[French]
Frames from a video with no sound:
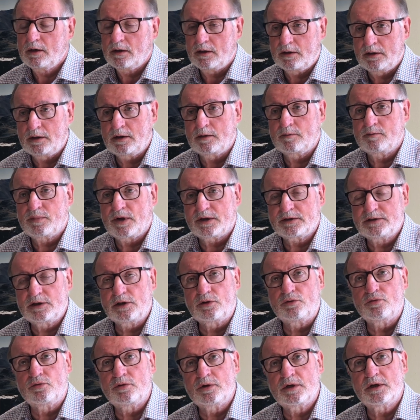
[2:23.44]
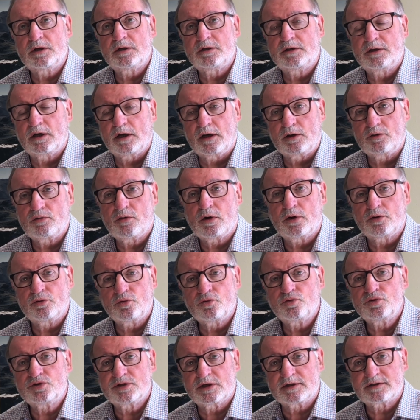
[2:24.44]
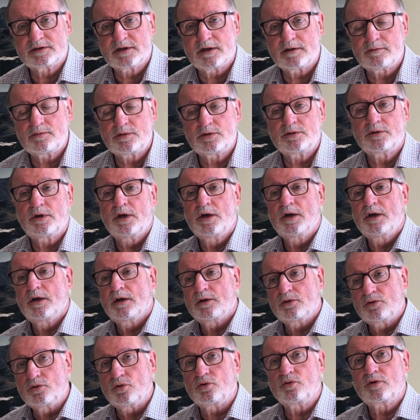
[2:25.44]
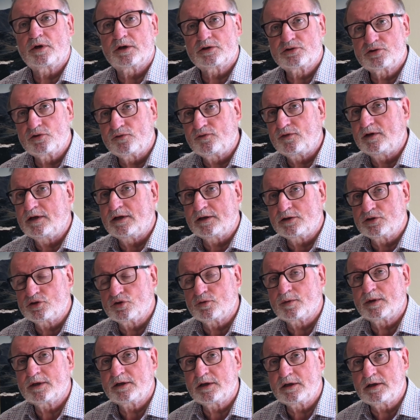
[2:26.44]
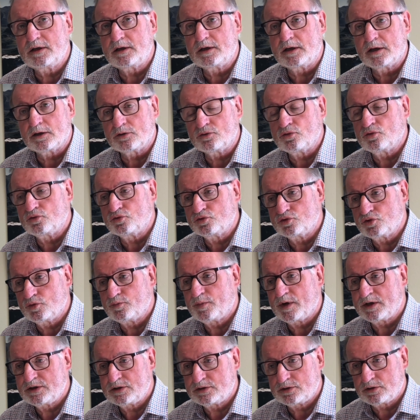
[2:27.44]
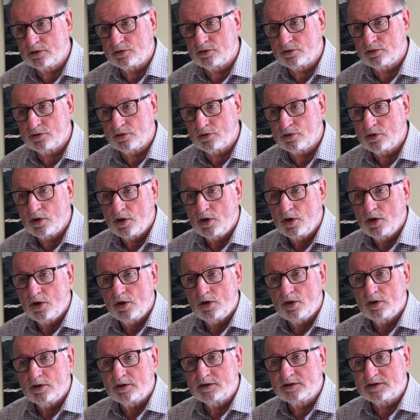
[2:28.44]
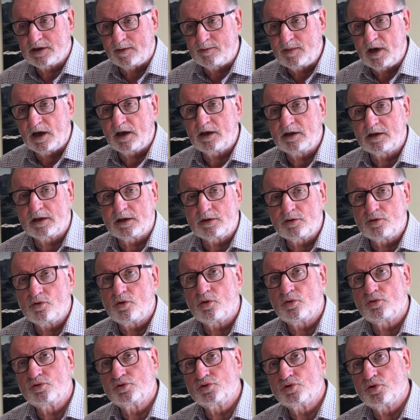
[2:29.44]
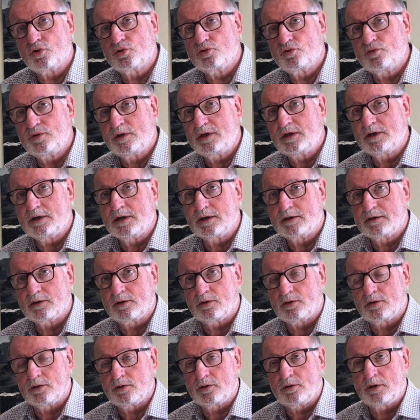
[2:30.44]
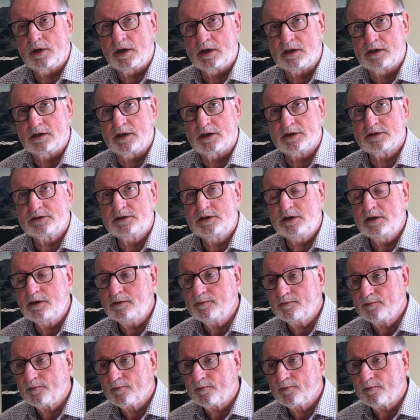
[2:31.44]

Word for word: et en particulier les territoires non chassables, donc à ce financement des dégâts. Donc je pense que ça mérite encore aujourd'hui d'être euh, éclairci.